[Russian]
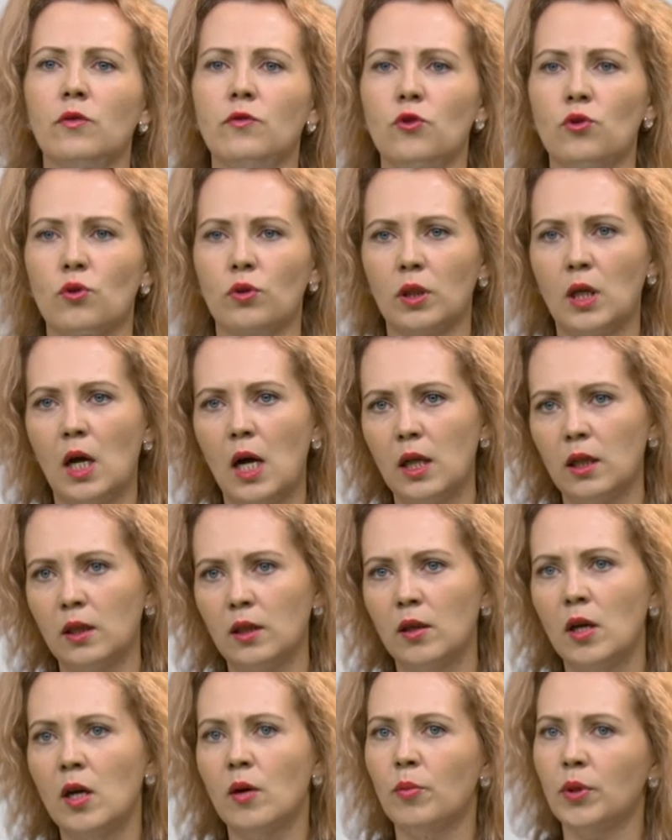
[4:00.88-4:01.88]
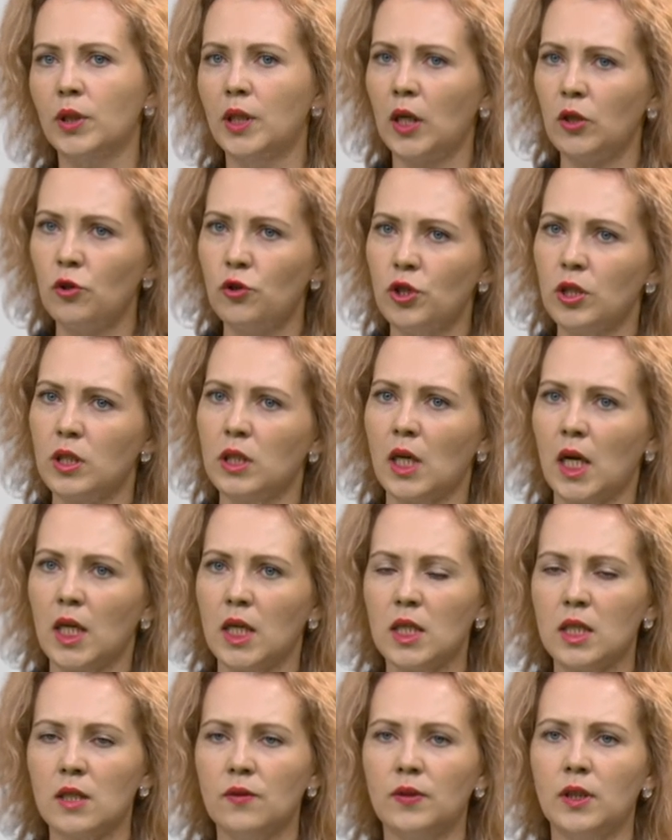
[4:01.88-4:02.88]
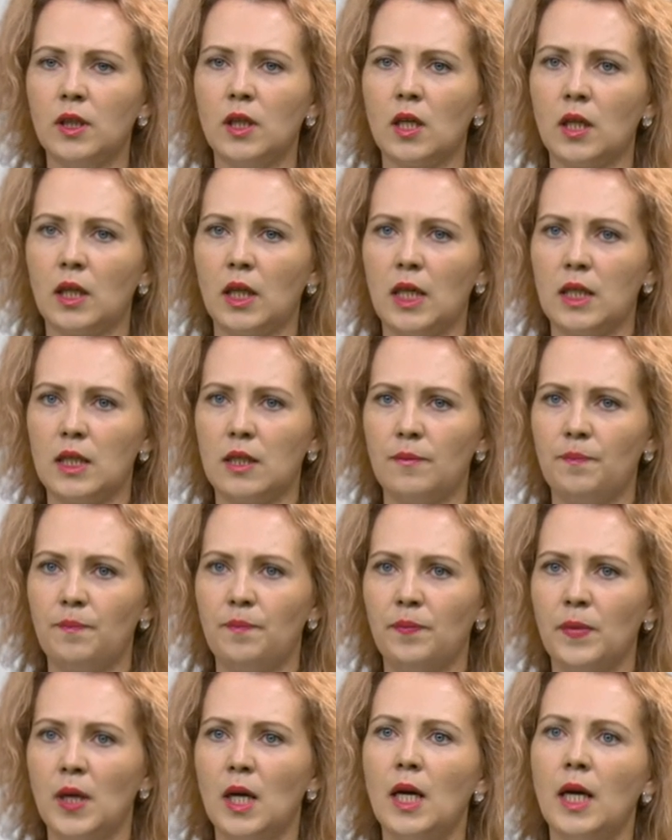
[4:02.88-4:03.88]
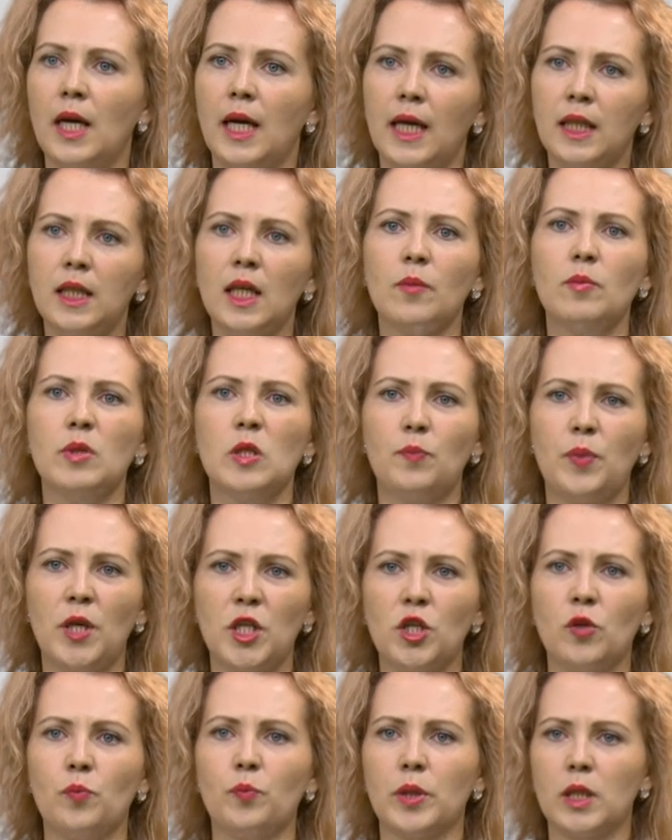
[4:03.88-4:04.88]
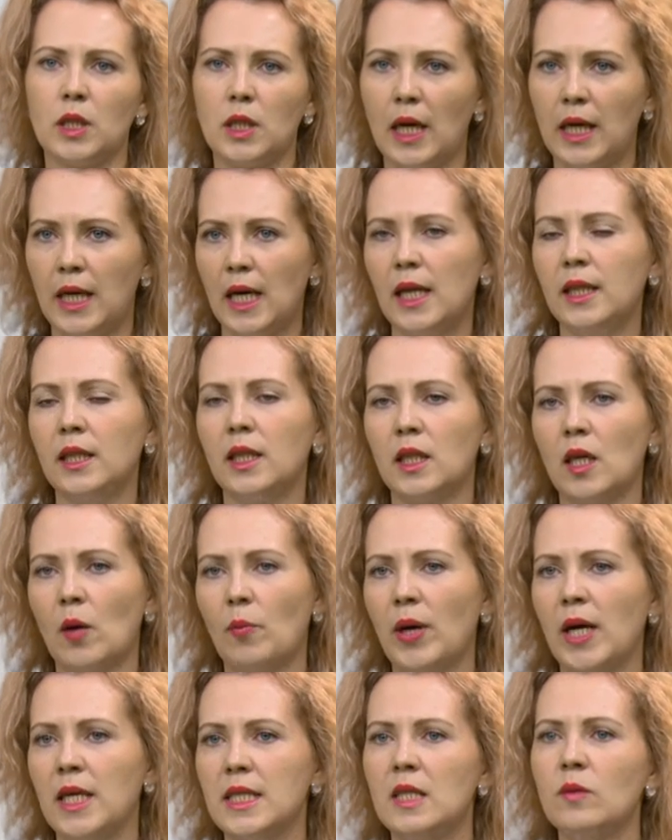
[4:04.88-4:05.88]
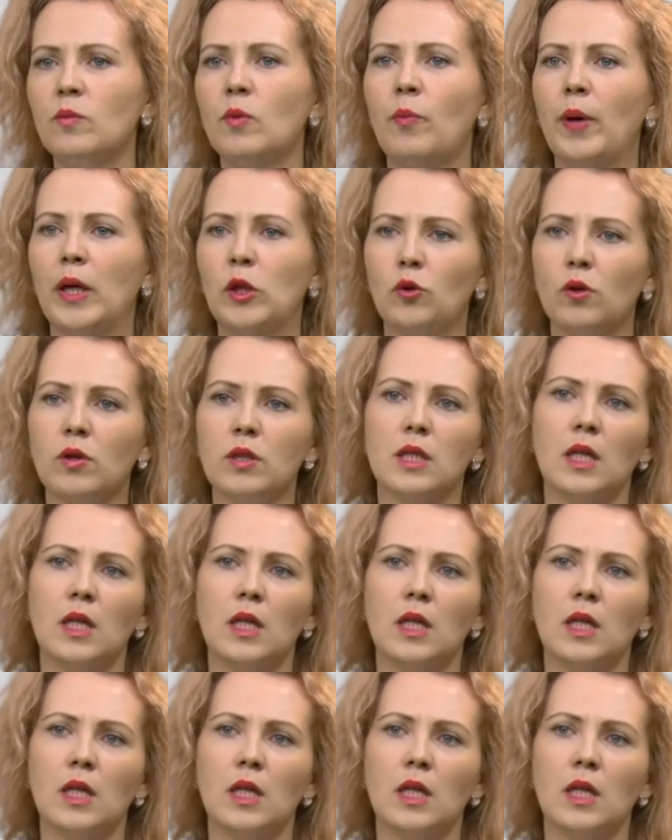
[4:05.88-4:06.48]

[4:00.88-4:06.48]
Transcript: в журналах, продающие страницы в интернете. Это обеспечит постоянный необходимый поток